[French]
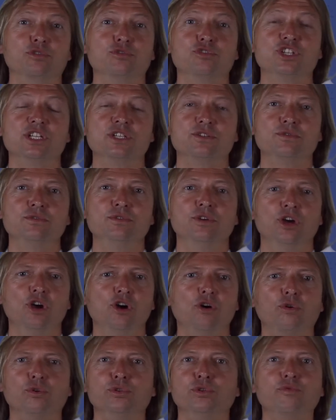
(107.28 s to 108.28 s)
de Jésus,
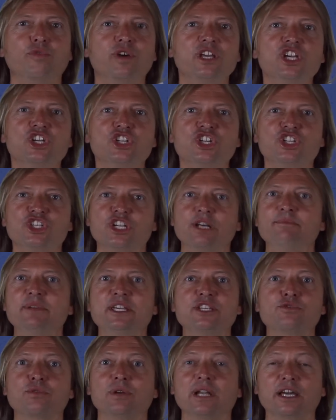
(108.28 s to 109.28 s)
on ne voyageait jamais
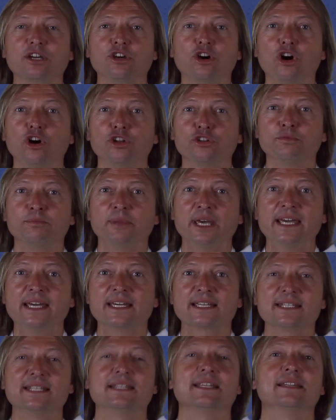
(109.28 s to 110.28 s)
sur la grande
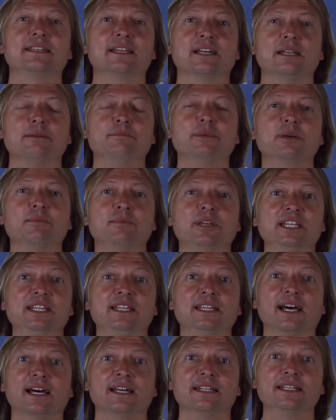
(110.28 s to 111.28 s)
mer, c'est-à-dire la mer
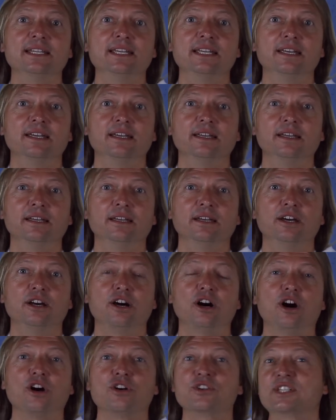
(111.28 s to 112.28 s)
Méditerranée,
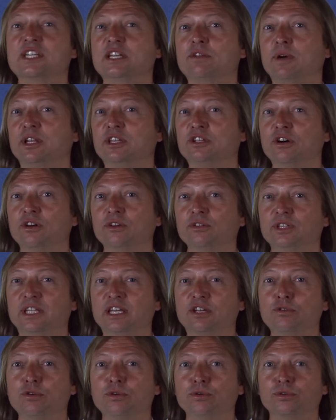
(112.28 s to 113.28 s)
en s'éloignant des
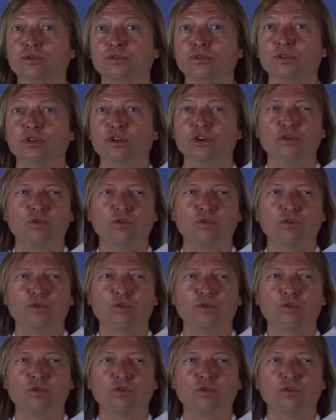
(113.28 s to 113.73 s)
côtes.